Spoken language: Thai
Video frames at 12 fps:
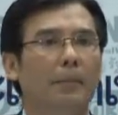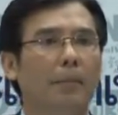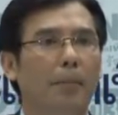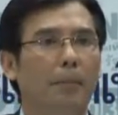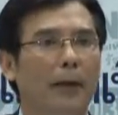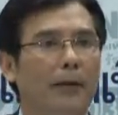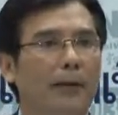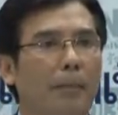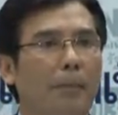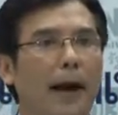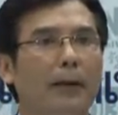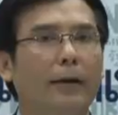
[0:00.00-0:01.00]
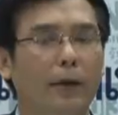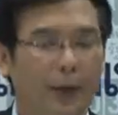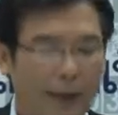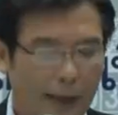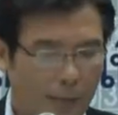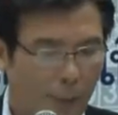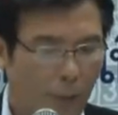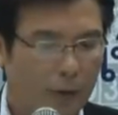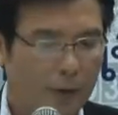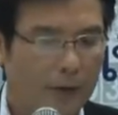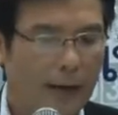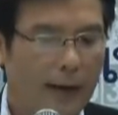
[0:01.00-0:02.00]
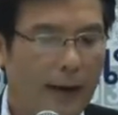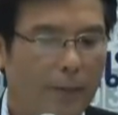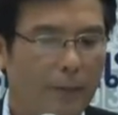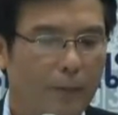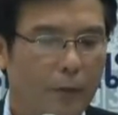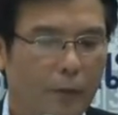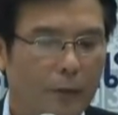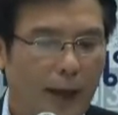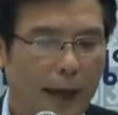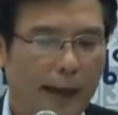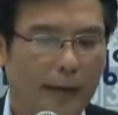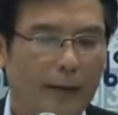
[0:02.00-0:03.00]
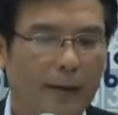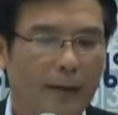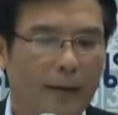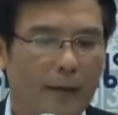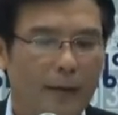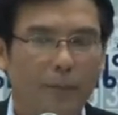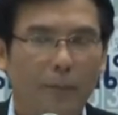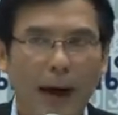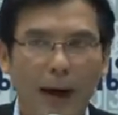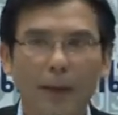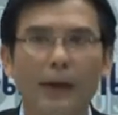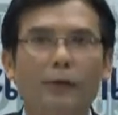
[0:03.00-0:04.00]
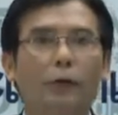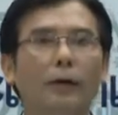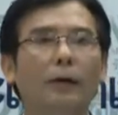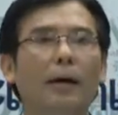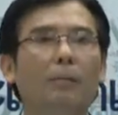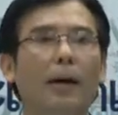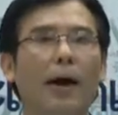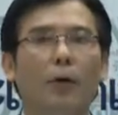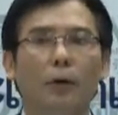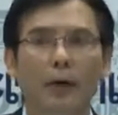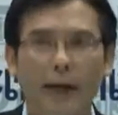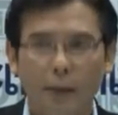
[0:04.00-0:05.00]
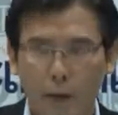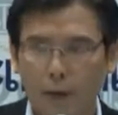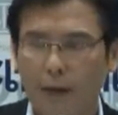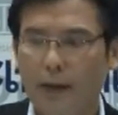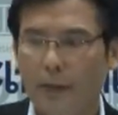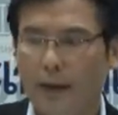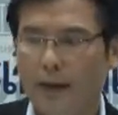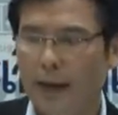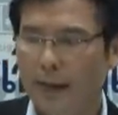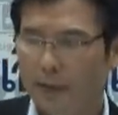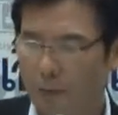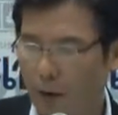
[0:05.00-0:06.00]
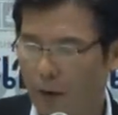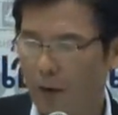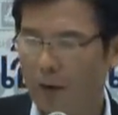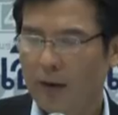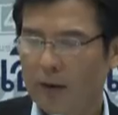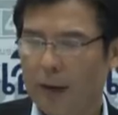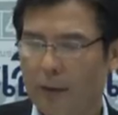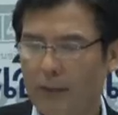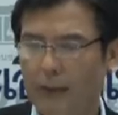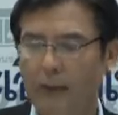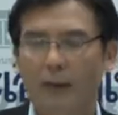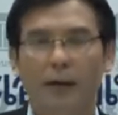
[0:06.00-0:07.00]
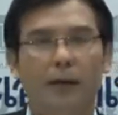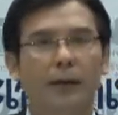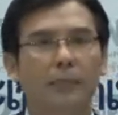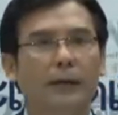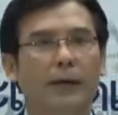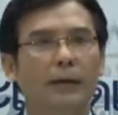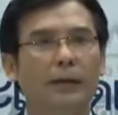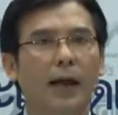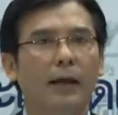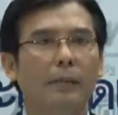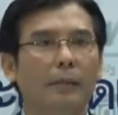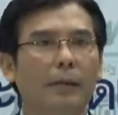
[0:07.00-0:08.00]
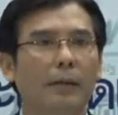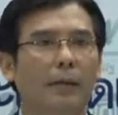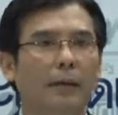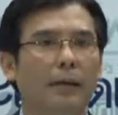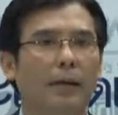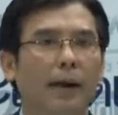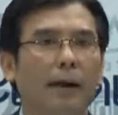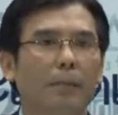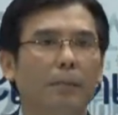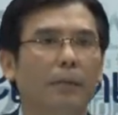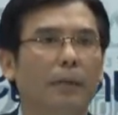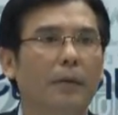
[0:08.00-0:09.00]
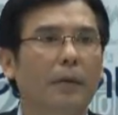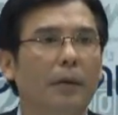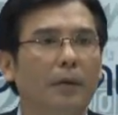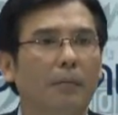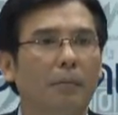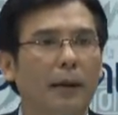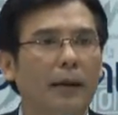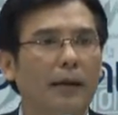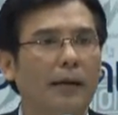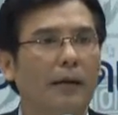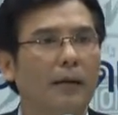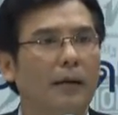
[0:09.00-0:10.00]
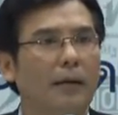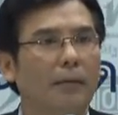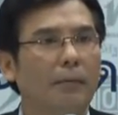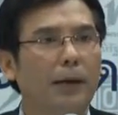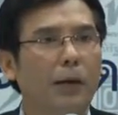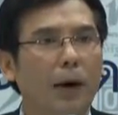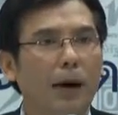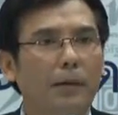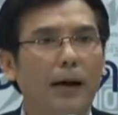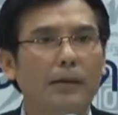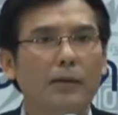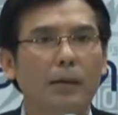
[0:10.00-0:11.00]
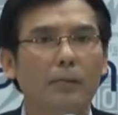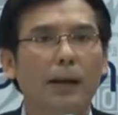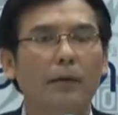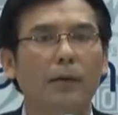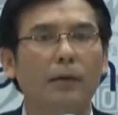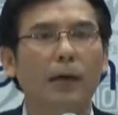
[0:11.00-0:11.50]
พอเป็นรัฐบาลก็ดีแต่พูดนะครับ สุดท้ายบาดพาจนครับพาคนไทยจนกันทั้งประเทศ เพราะทำให้ประเทศไทยนะครับไม่มีความน่าเชื่อมั่นของ